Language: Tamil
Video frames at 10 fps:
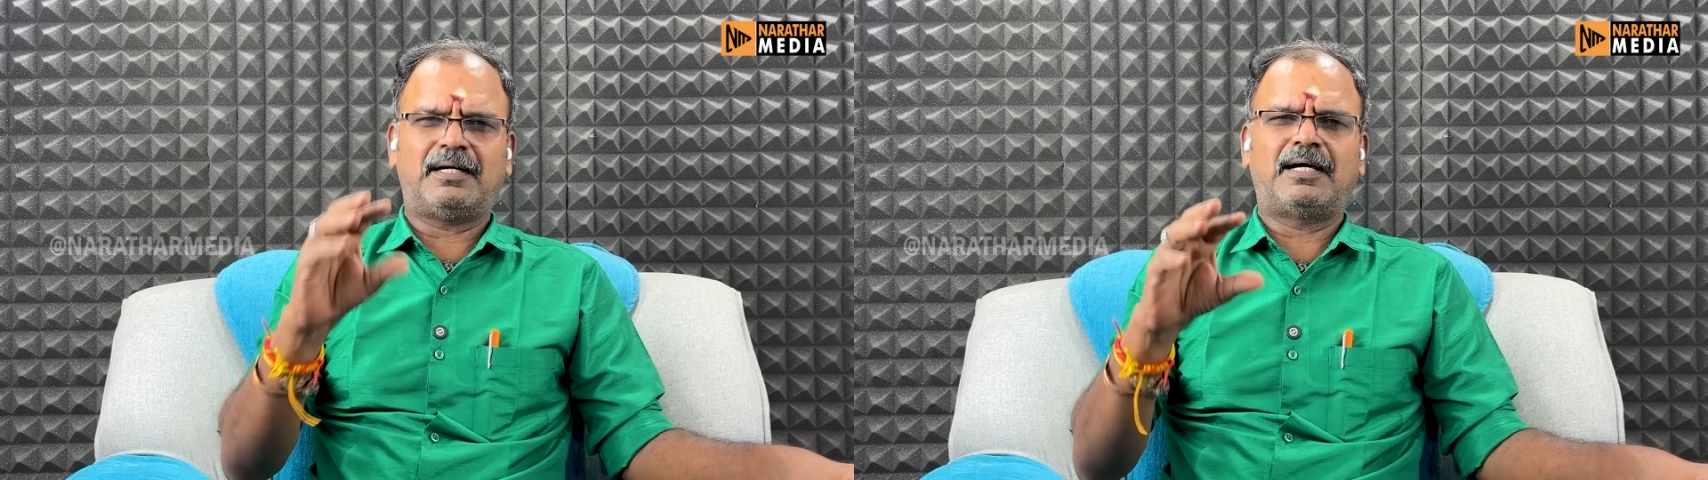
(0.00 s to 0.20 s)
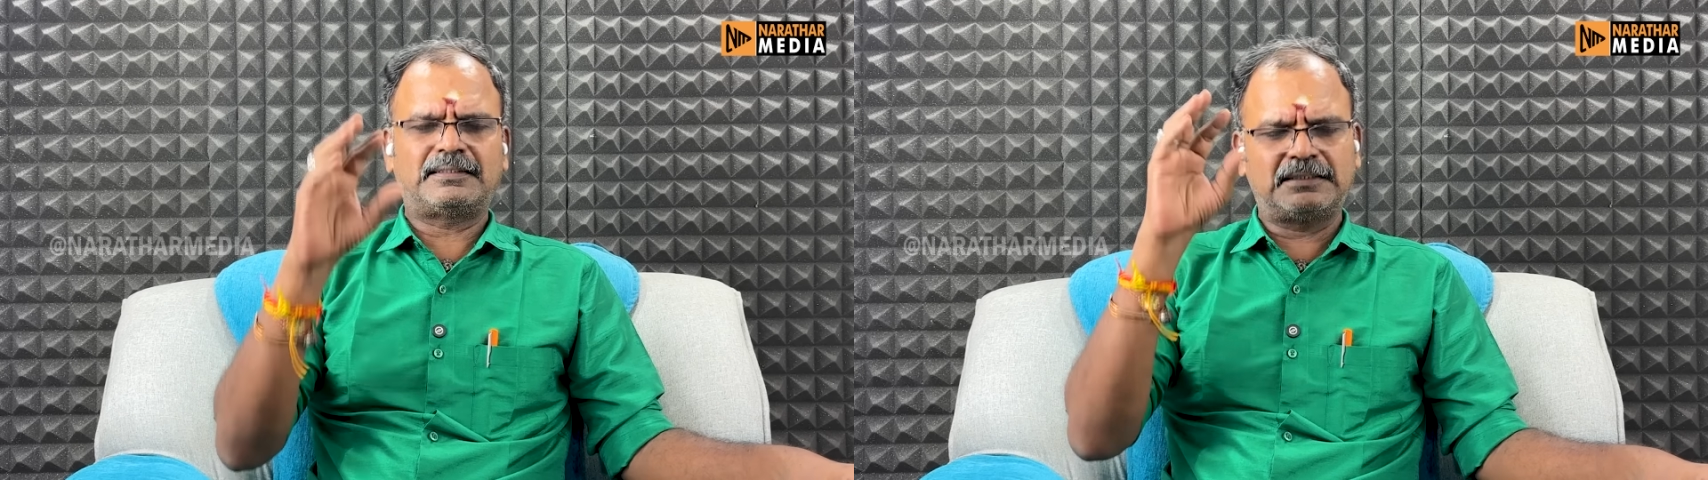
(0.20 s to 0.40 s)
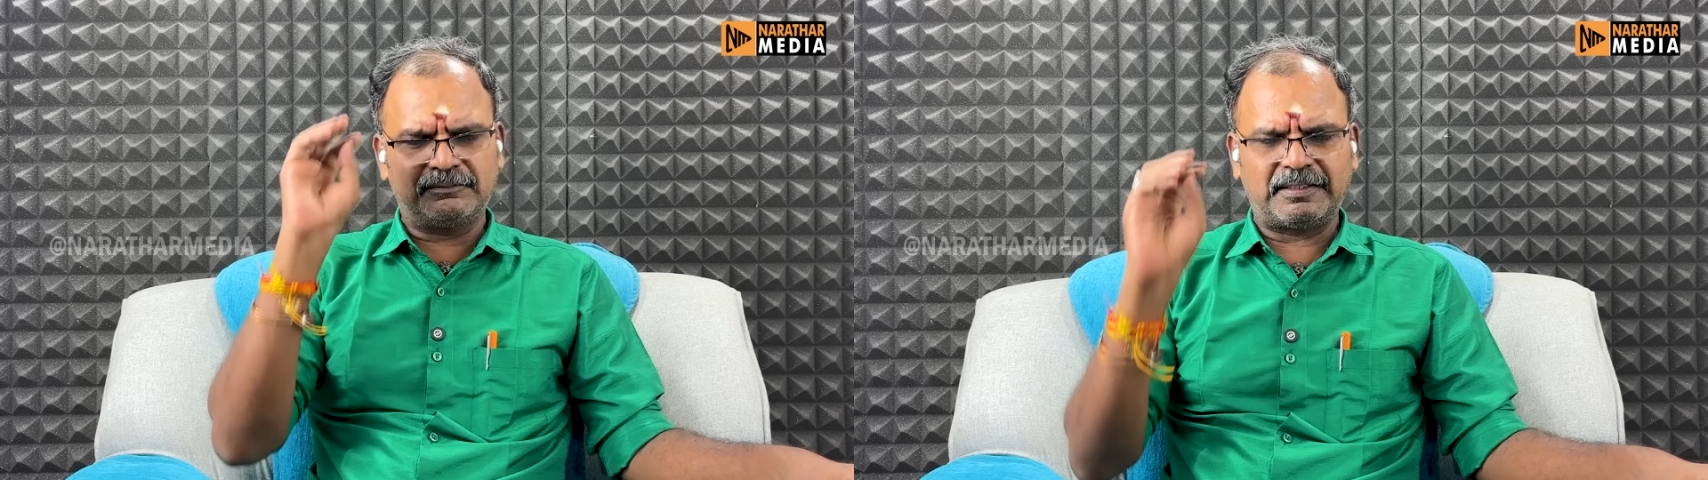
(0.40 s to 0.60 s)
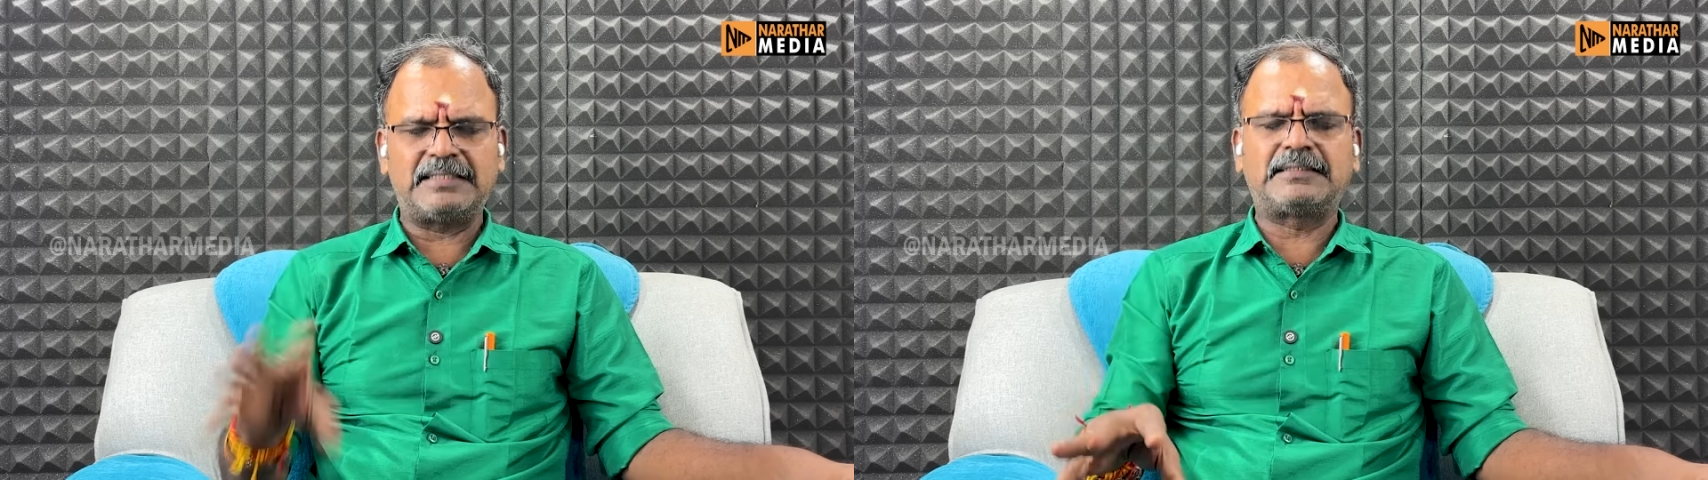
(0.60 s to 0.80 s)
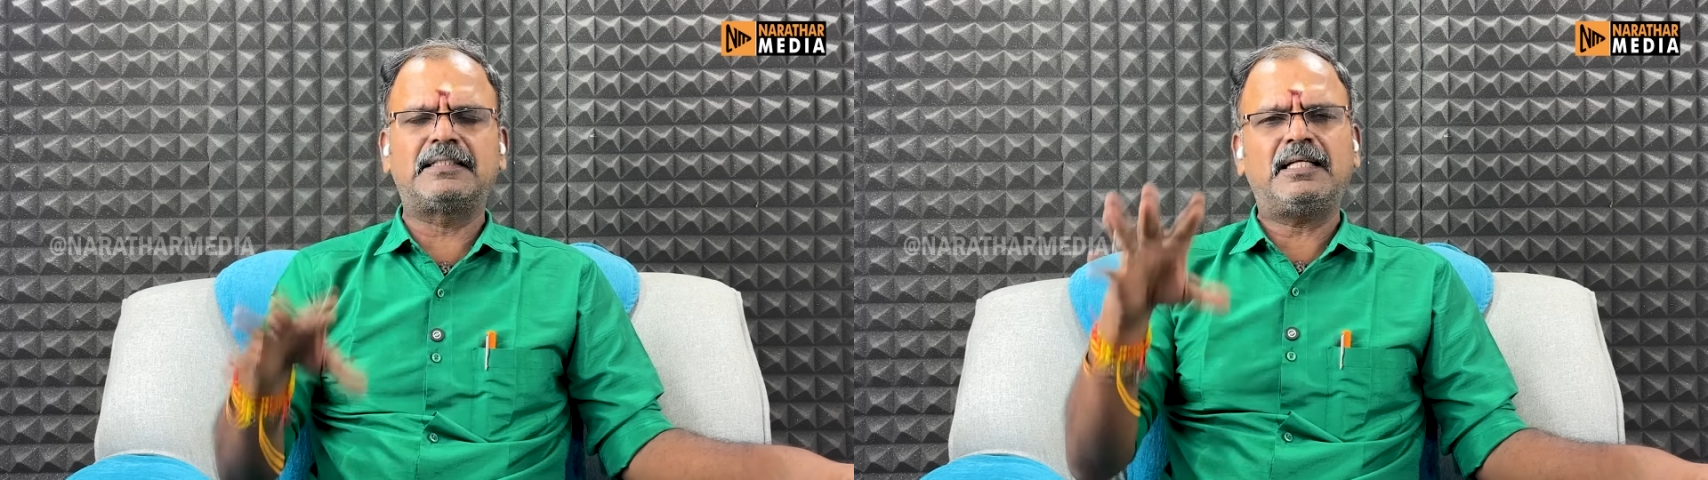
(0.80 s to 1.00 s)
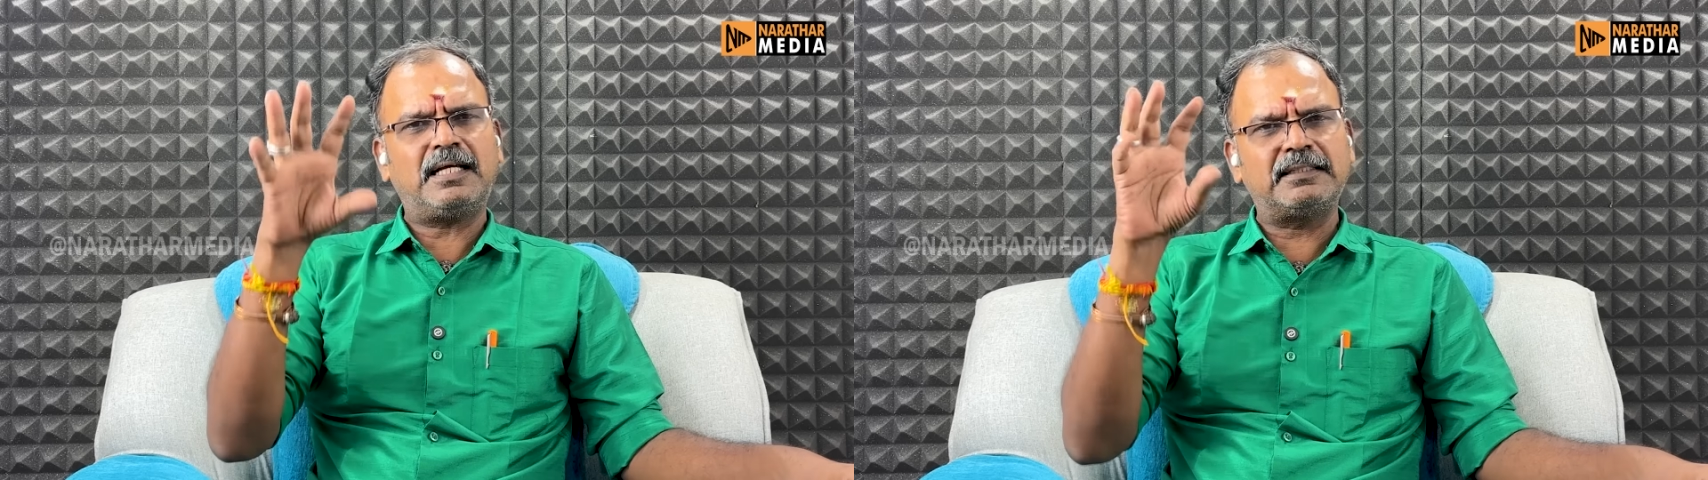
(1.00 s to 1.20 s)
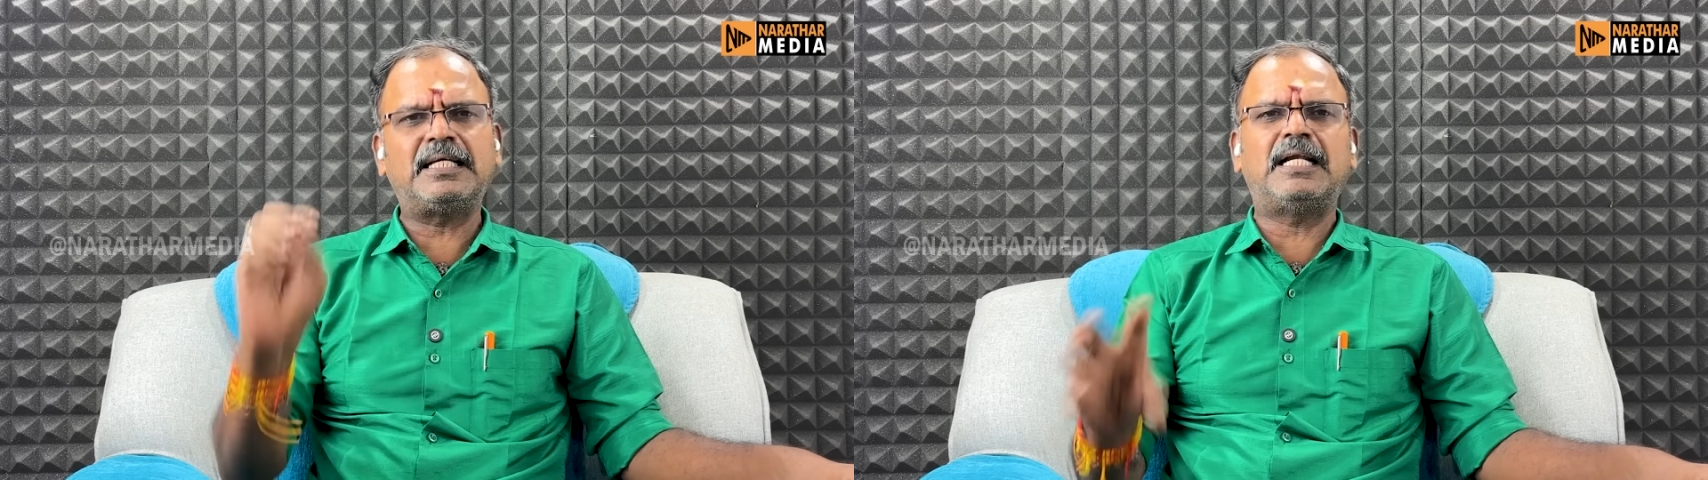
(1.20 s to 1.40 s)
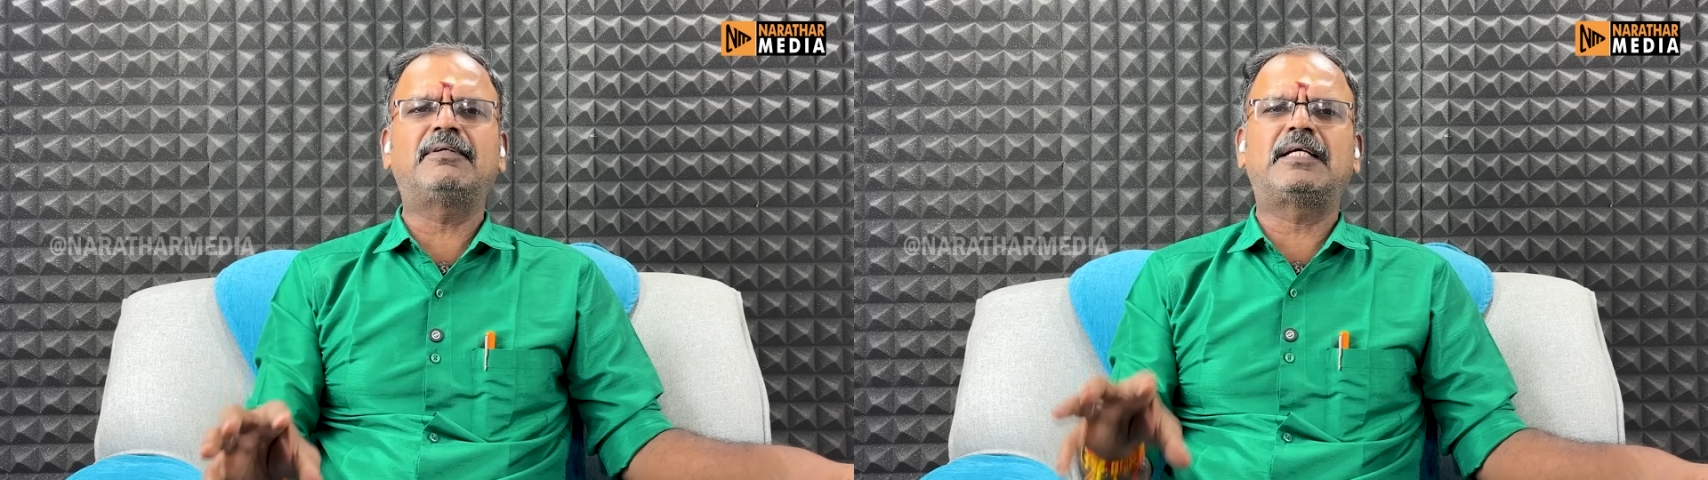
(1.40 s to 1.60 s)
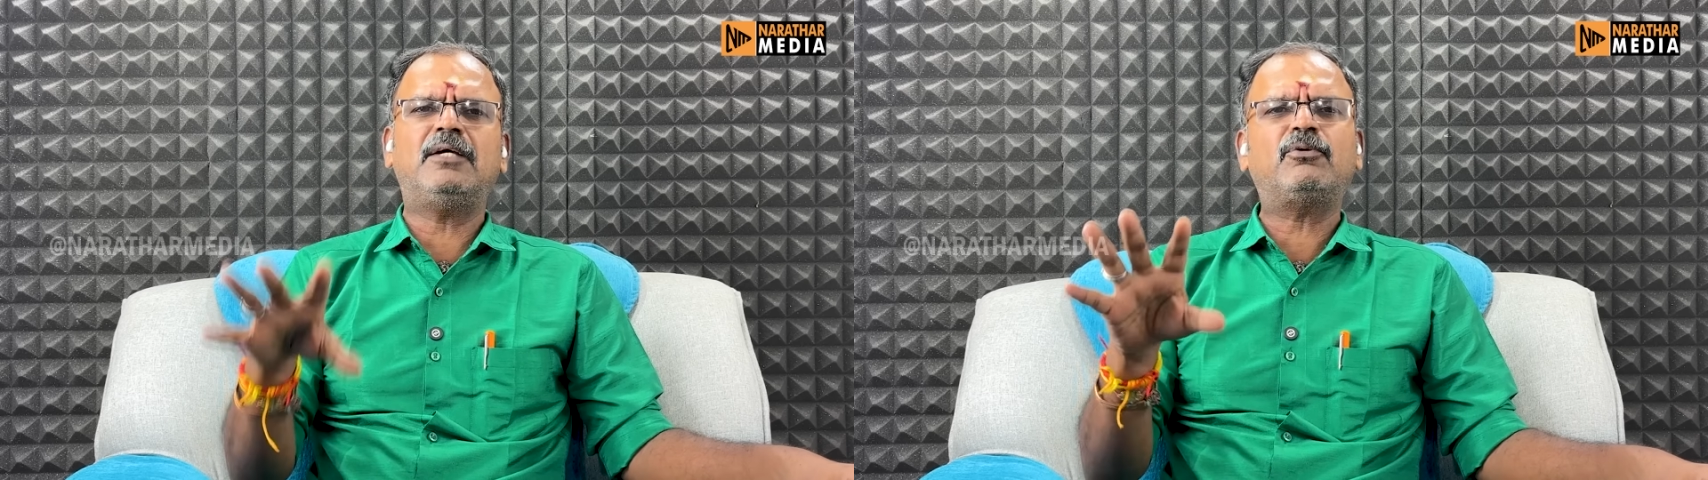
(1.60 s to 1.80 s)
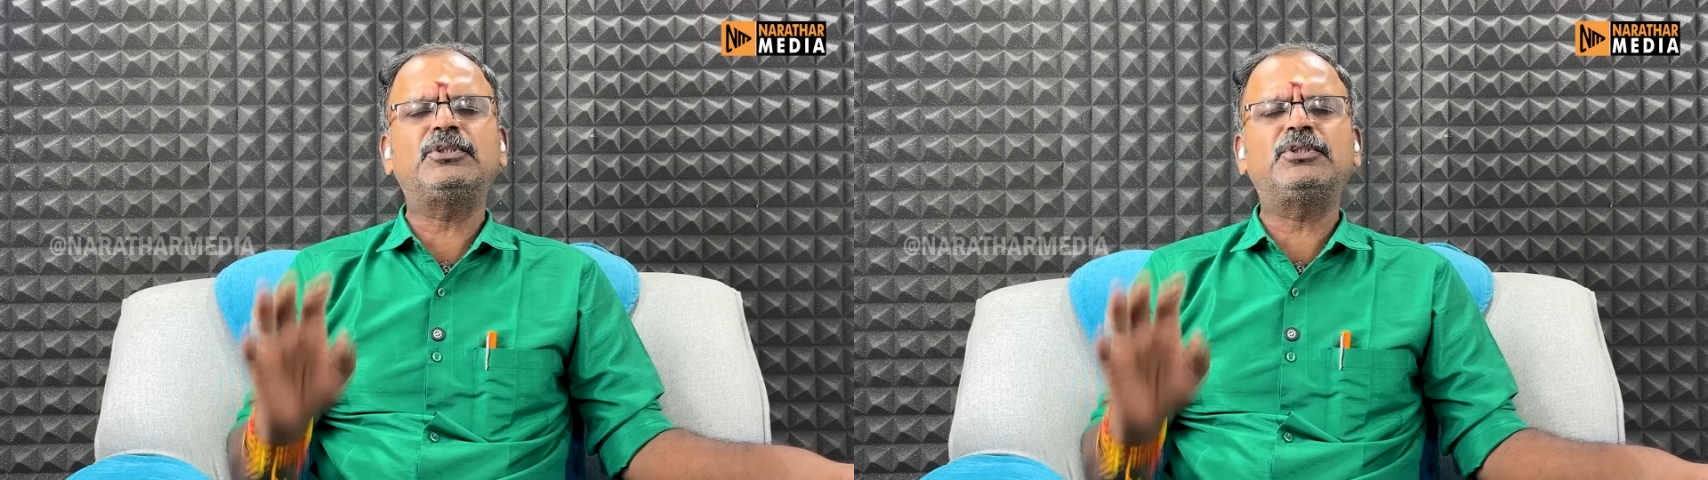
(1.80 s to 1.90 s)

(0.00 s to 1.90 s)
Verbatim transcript: ஆர்எஸ்எஸ் வேலை செய்தாலும் அந்த அளவுக்கு இல்லை